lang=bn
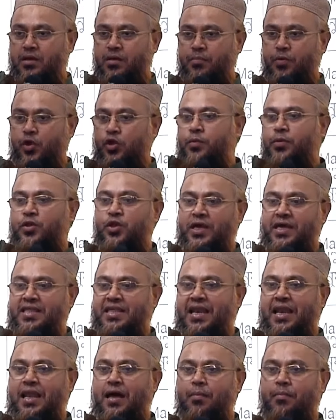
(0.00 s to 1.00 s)
প্রথমত কি
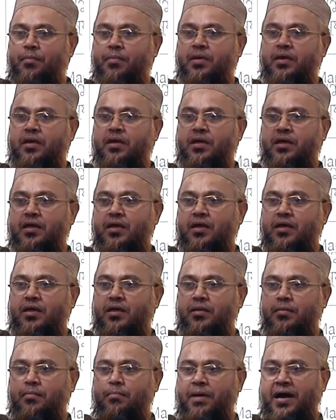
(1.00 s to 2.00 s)
জানলাম
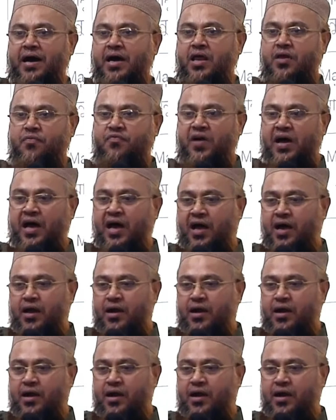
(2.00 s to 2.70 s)
মারেফা